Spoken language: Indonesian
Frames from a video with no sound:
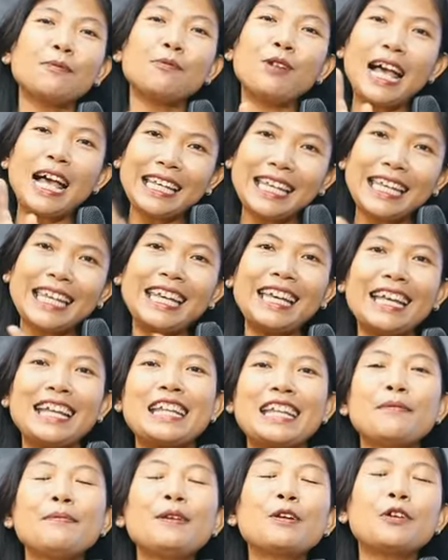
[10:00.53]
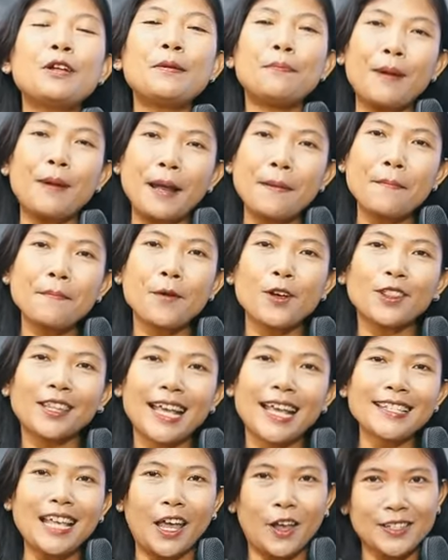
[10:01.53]
ketemu lagi di minggu depan
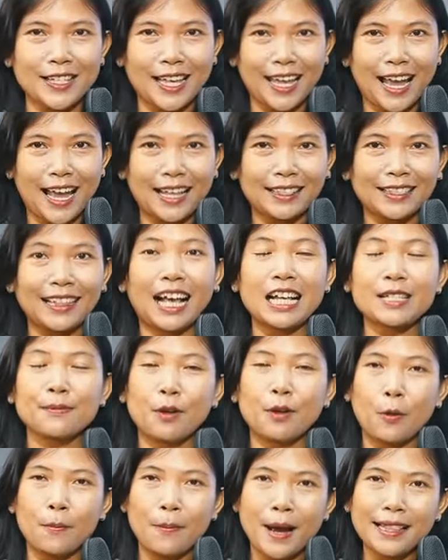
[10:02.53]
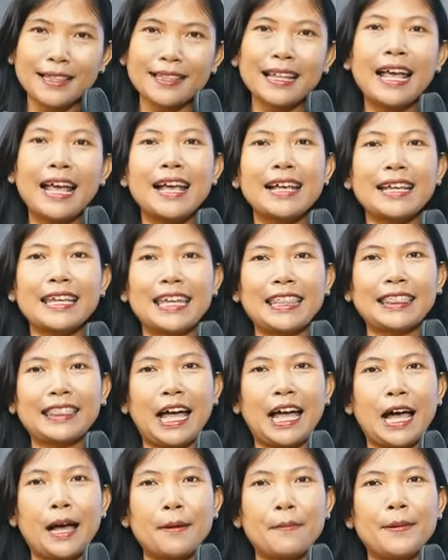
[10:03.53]
podcast Ayah Sehat Lekas Berobat.
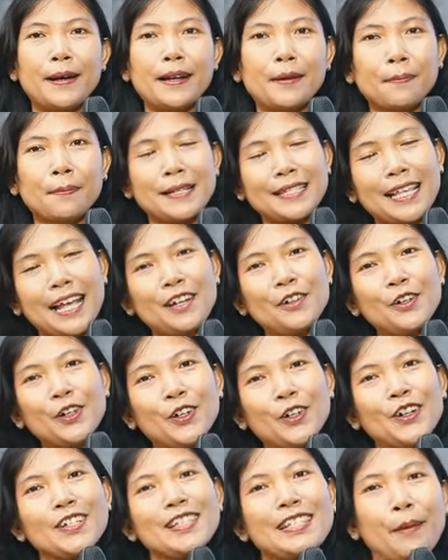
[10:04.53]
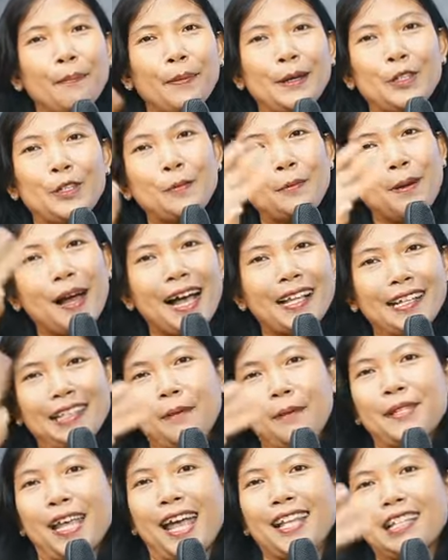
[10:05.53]
Kita berpisah dulu. Sampai jumpa.
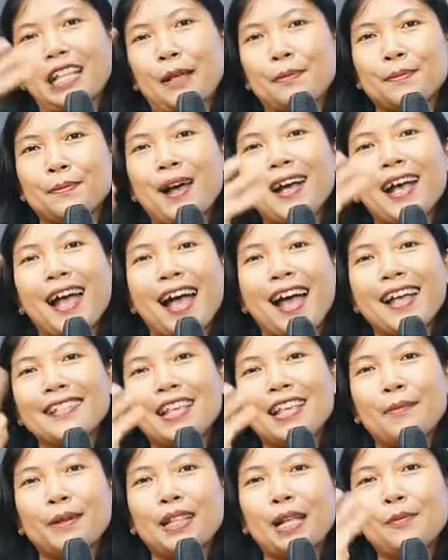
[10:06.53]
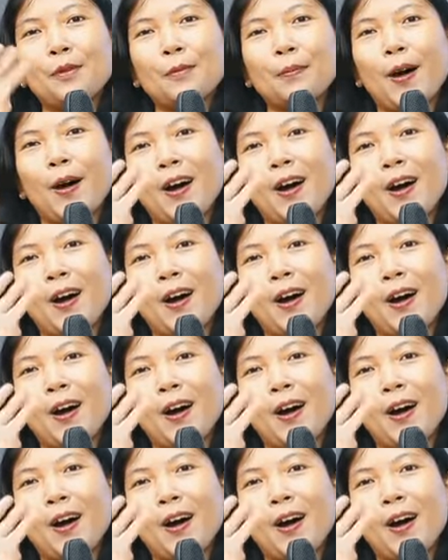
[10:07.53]
Tetap sehat, tetap semangat sahabat yeah. Lampung